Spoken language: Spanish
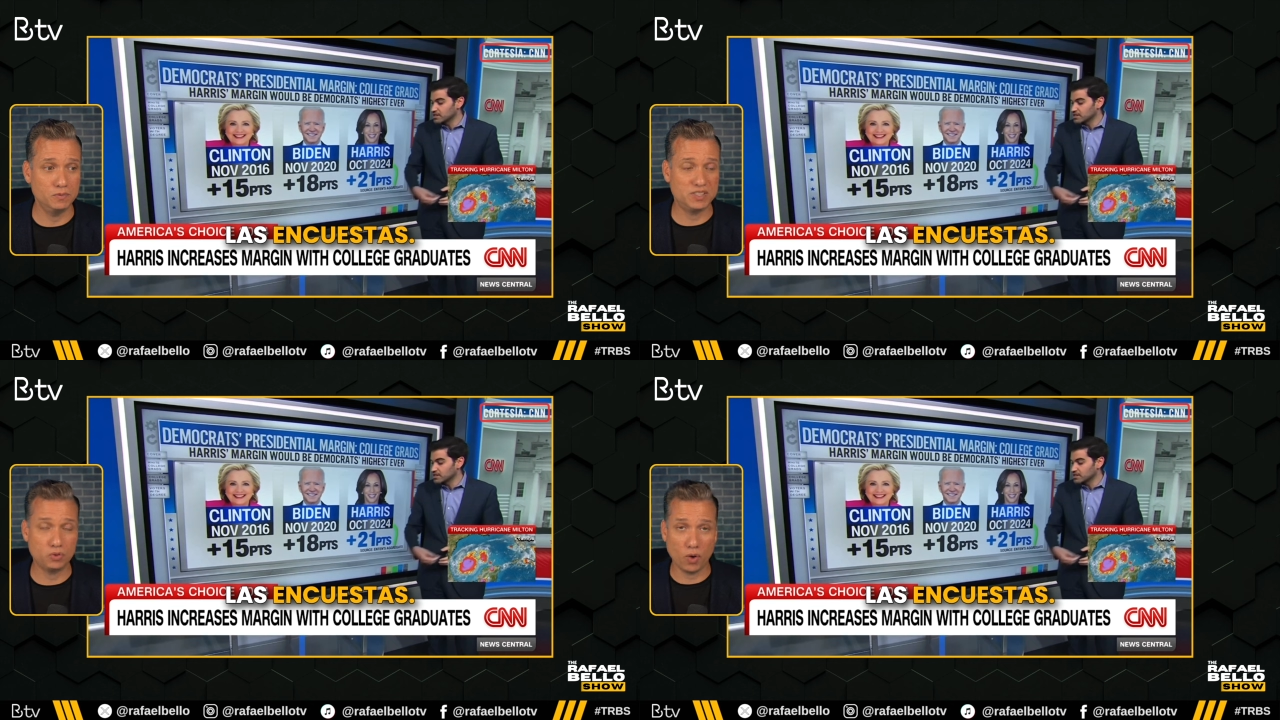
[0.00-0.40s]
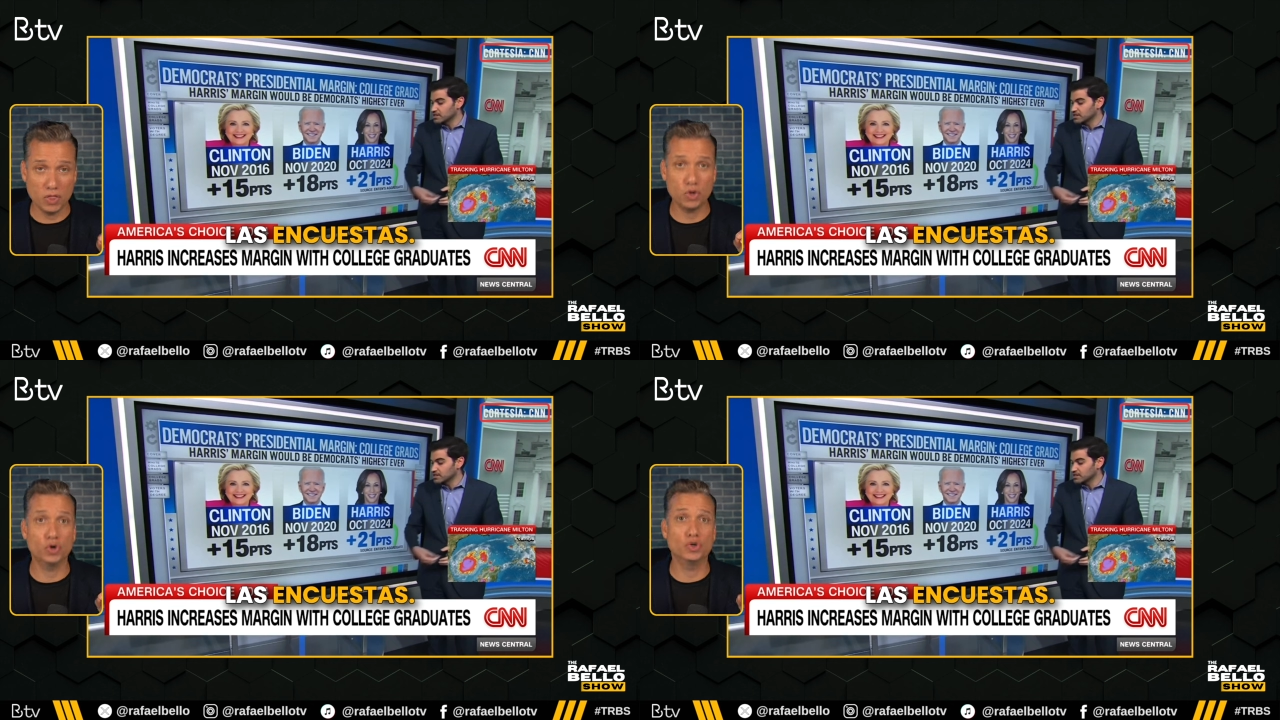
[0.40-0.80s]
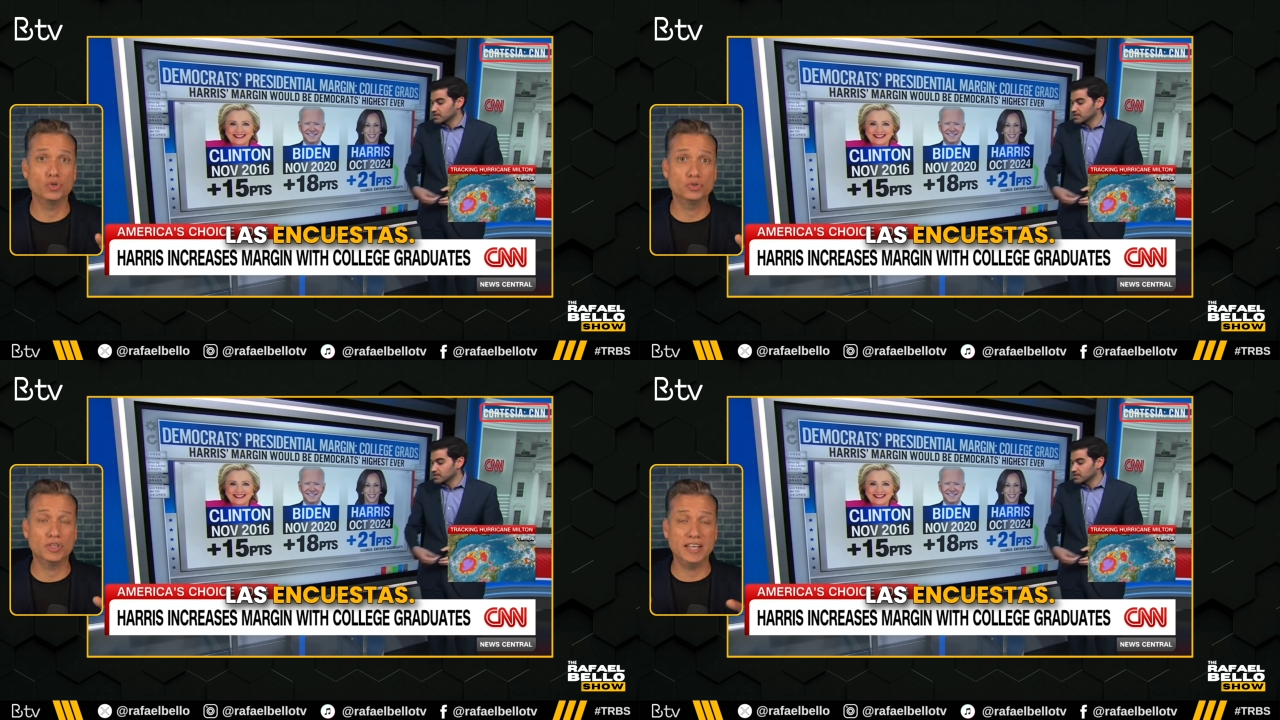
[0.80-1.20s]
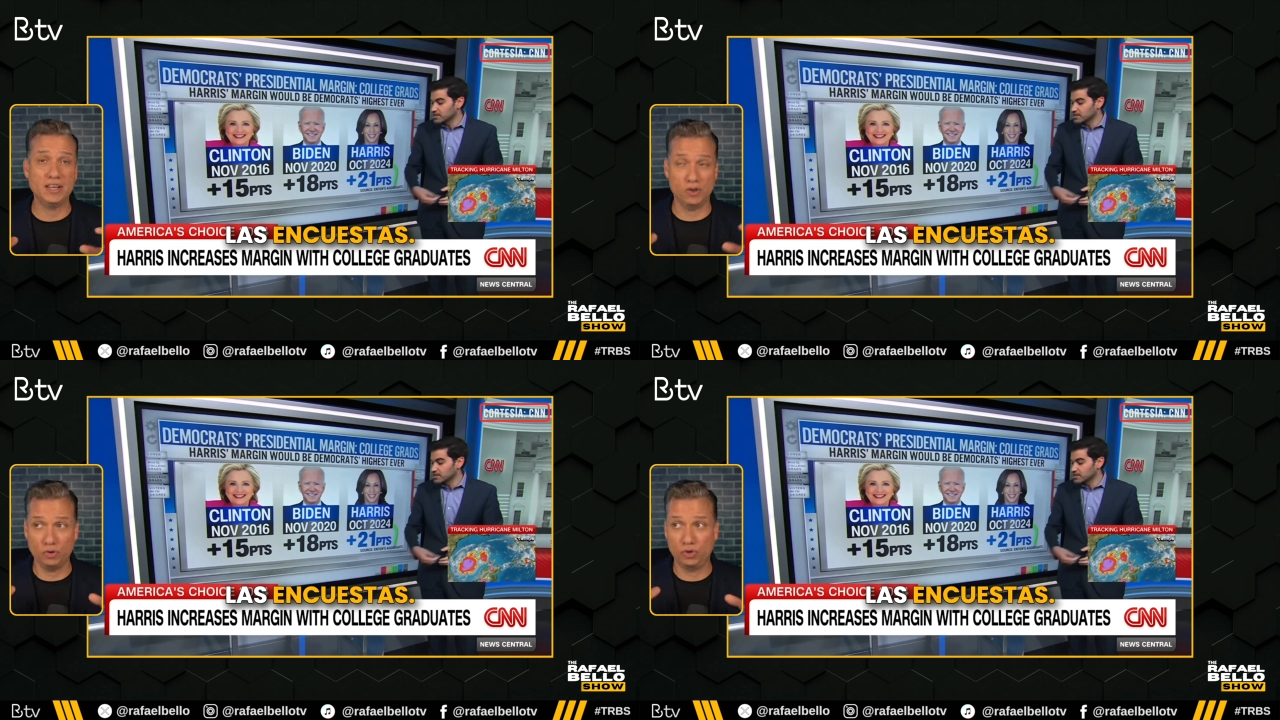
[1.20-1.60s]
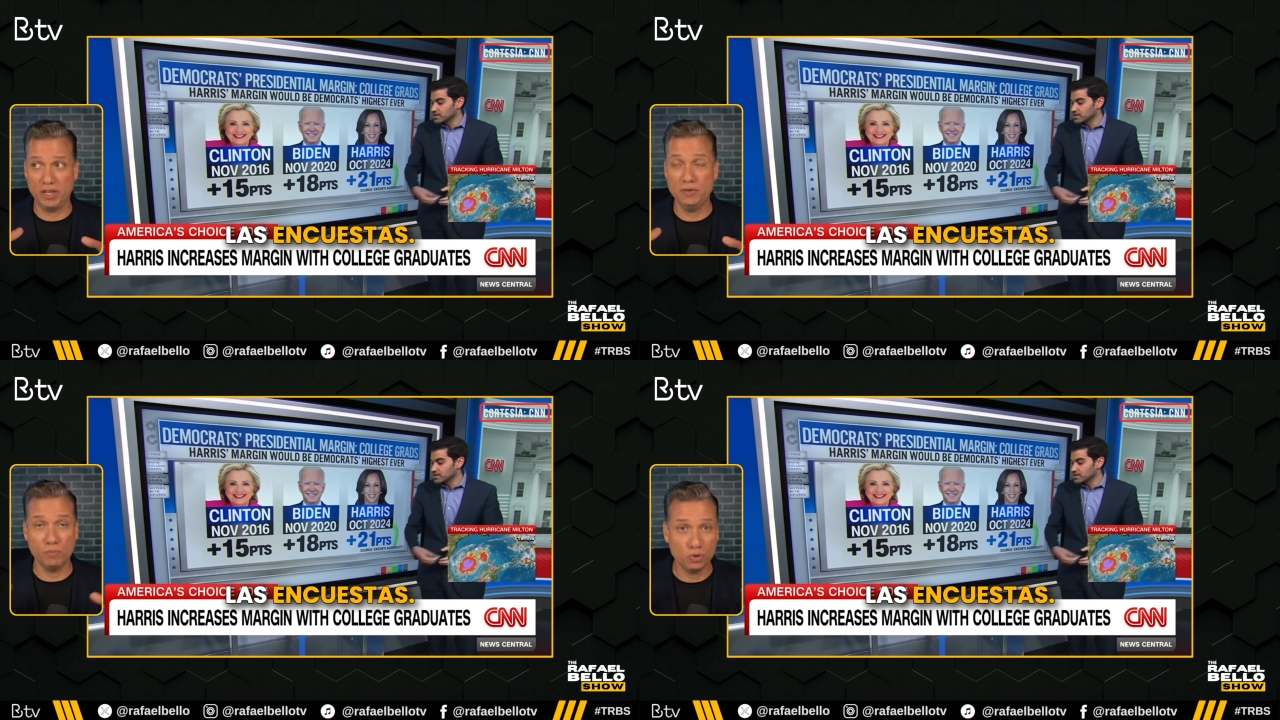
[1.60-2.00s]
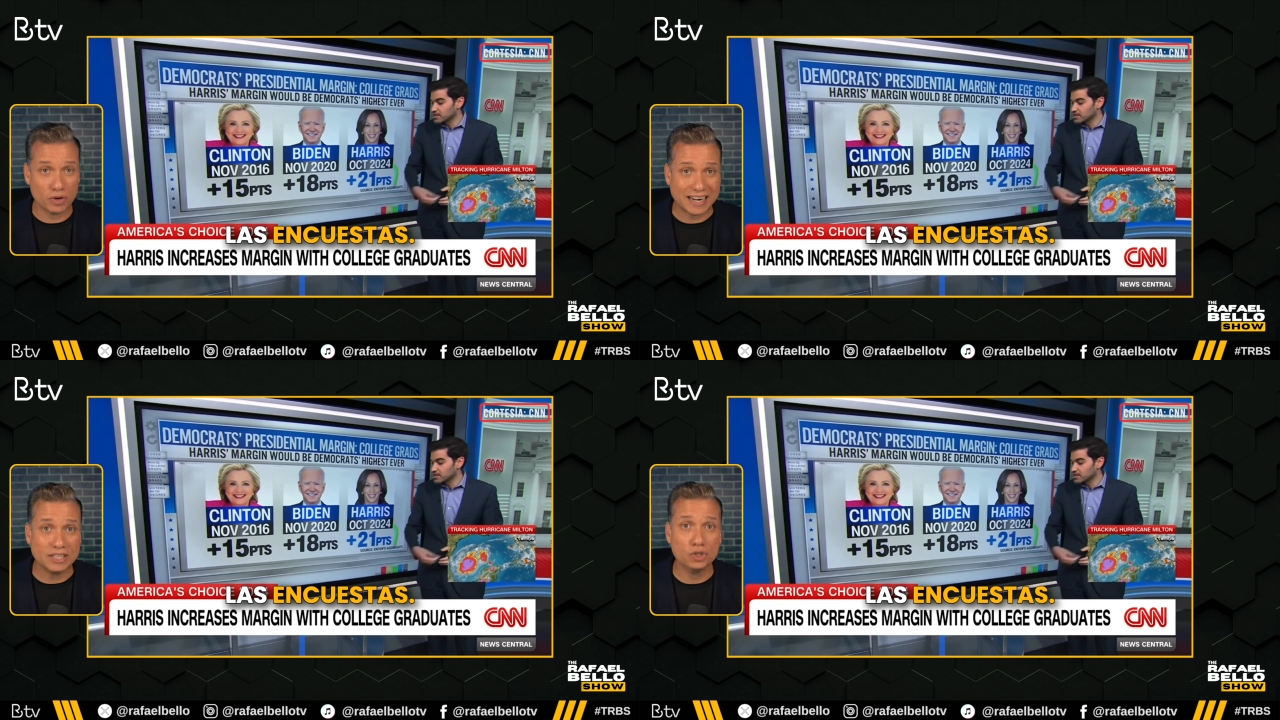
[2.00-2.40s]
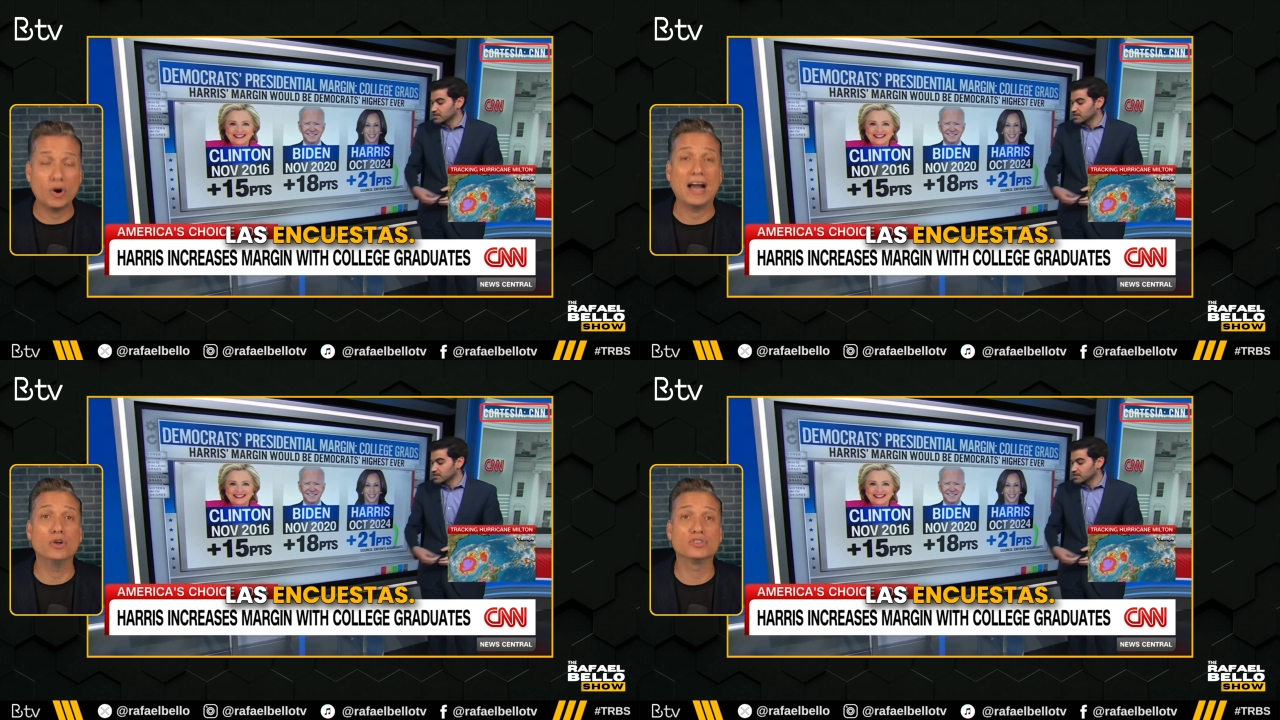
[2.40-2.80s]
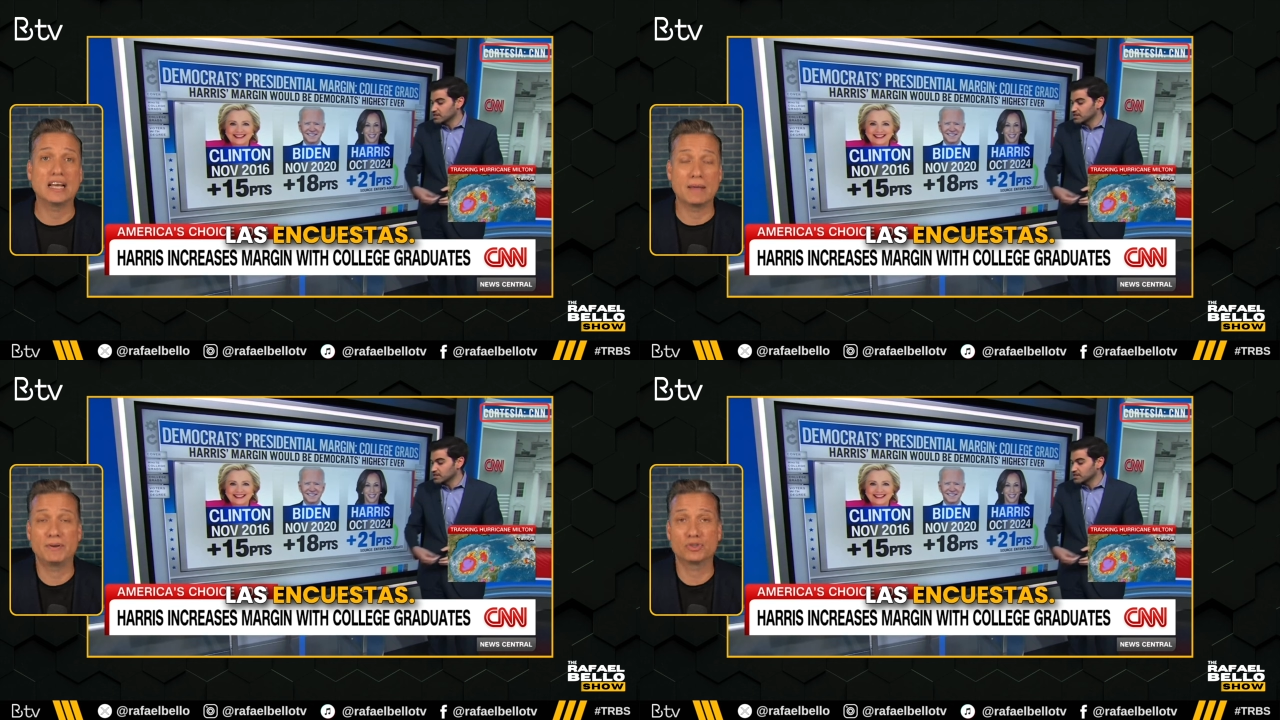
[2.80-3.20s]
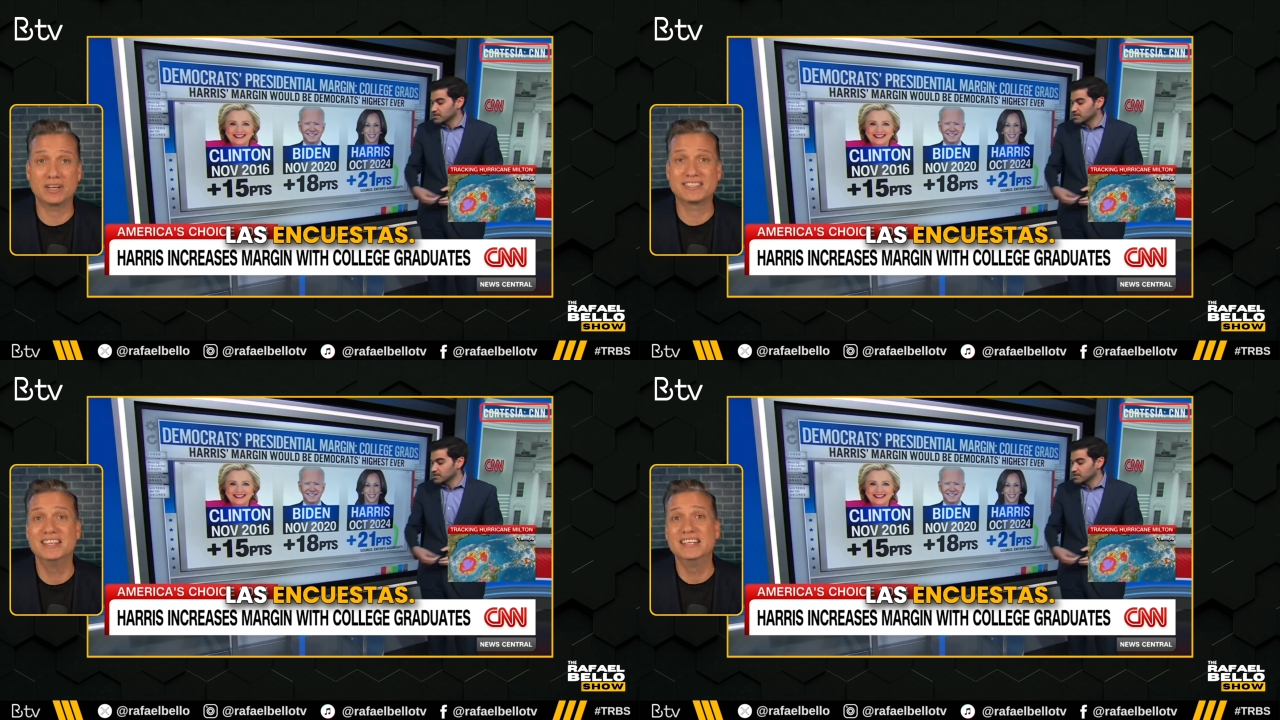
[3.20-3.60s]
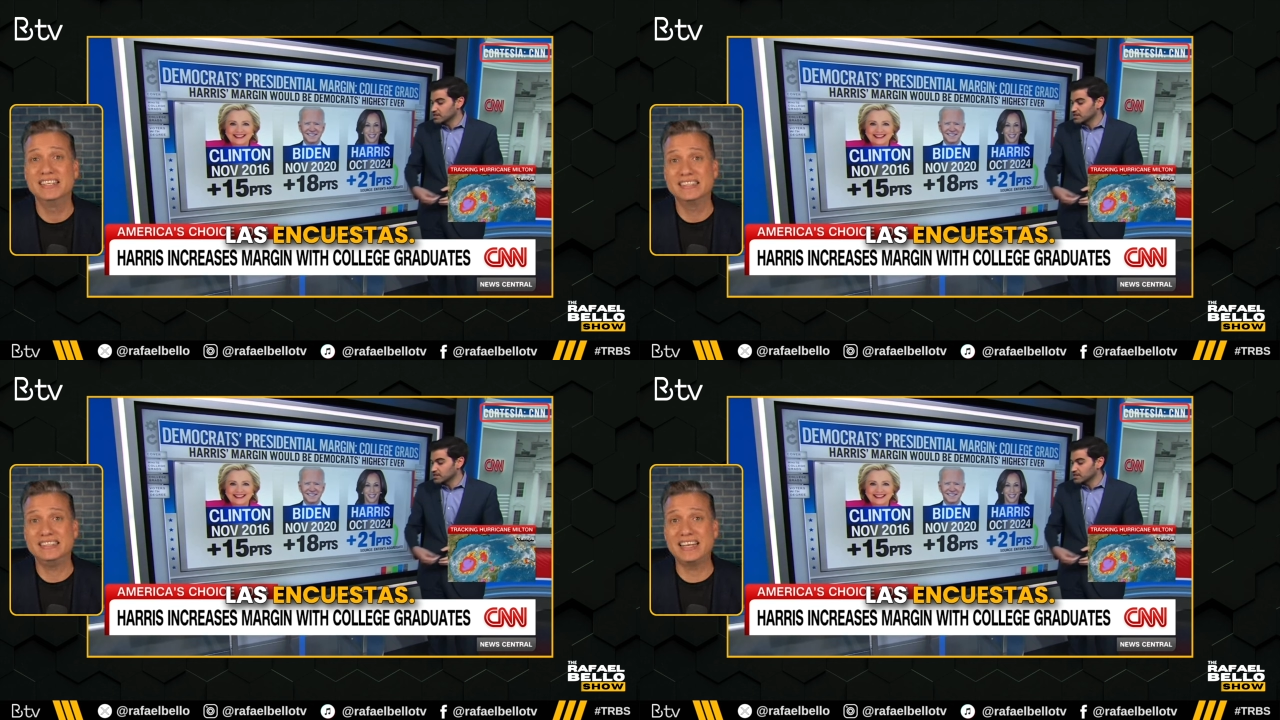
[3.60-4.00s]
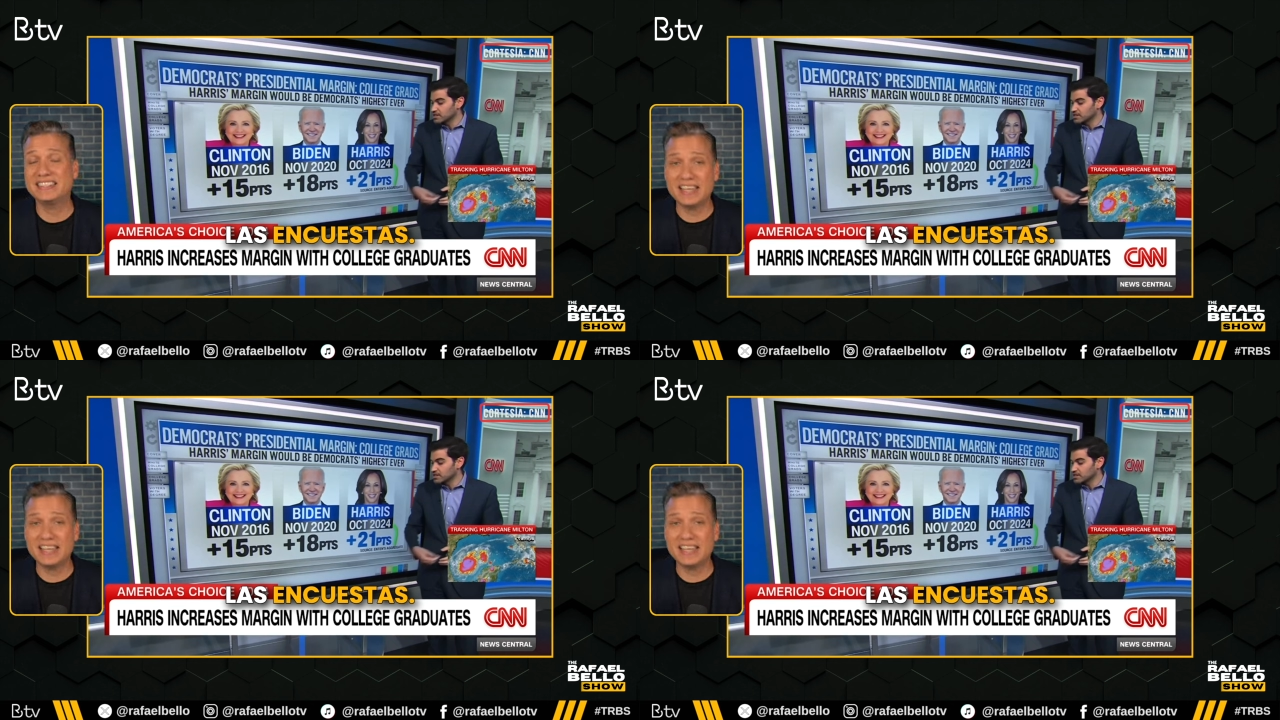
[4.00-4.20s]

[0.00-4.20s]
cuando involucrando a, los, a las personas de,